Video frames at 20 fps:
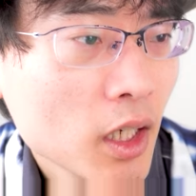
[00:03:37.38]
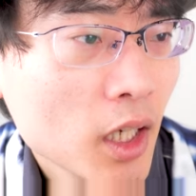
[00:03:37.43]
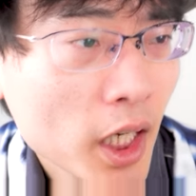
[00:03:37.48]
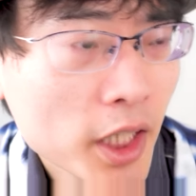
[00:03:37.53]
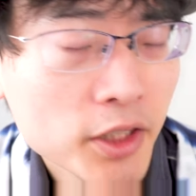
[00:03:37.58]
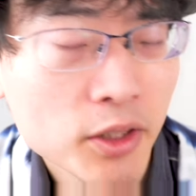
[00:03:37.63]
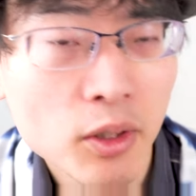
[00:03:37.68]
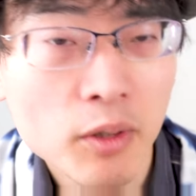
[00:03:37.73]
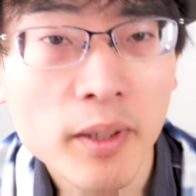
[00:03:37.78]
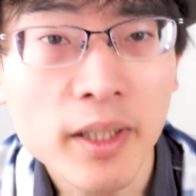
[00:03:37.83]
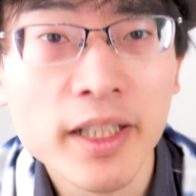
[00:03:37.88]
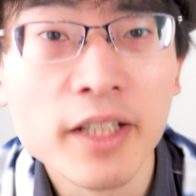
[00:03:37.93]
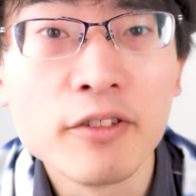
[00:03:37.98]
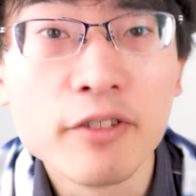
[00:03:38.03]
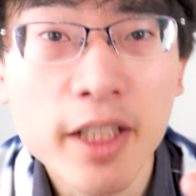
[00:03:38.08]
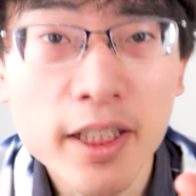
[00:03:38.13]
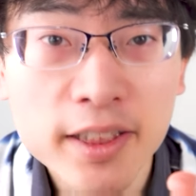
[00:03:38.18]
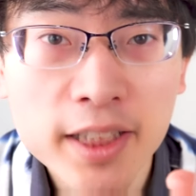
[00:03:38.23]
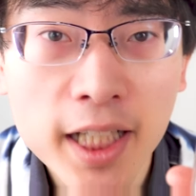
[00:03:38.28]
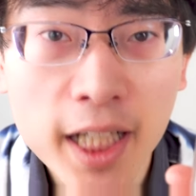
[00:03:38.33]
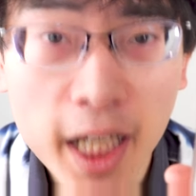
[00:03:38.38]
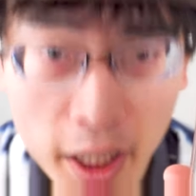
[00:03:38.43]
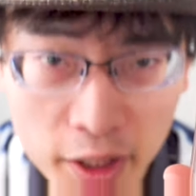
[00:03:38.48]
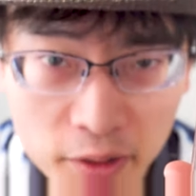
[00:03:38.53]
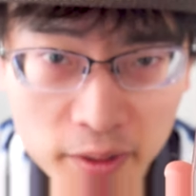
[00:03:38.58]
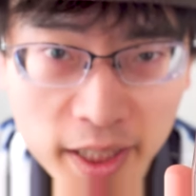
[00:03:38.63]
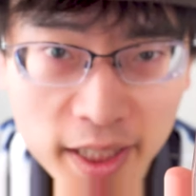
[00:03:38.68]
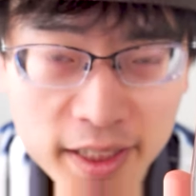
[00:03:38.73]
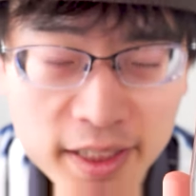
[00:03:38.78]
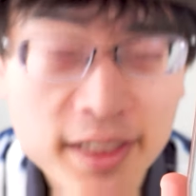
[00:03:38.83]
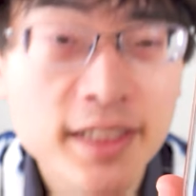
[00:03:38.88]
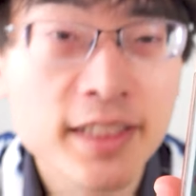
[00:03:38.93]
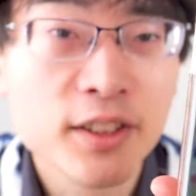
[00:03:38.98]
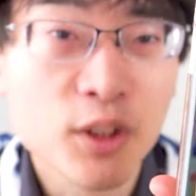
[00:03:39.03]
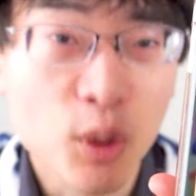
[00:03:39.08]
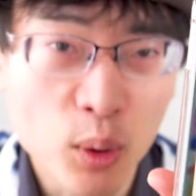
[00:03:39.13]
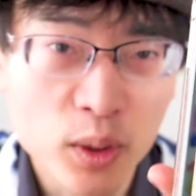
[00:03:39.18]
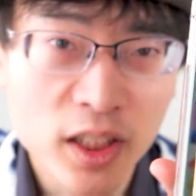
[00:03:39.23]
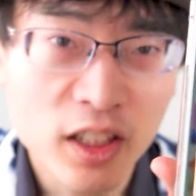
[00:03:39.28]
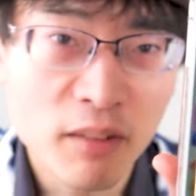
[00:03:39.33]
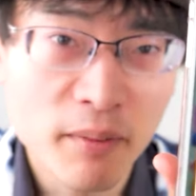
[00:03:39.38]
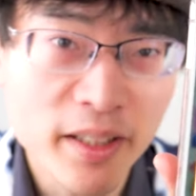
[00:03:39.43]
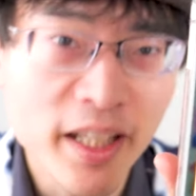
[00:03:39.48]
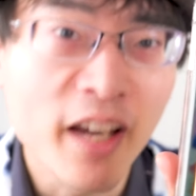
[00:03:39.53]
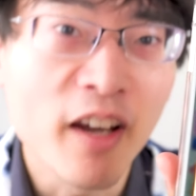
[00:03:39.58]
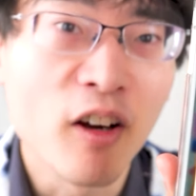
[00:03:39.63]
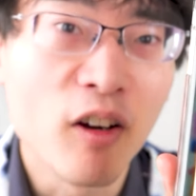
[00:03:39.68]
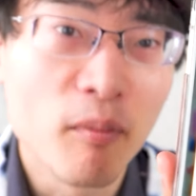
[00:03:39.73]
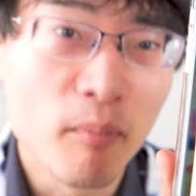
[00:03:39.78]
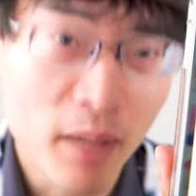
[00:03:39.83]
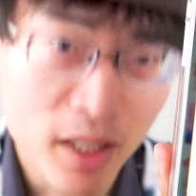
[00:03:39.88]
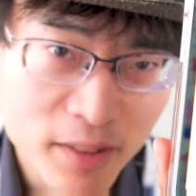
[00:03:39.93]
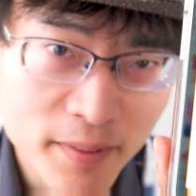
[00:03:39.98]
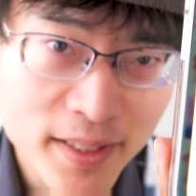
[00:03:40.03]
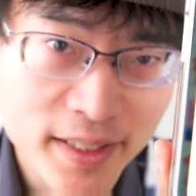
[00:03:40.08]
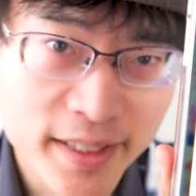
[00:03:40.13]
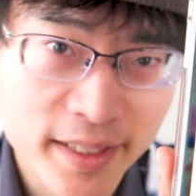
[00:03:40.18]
はい、というわけで受付完了です。到着まで待ちま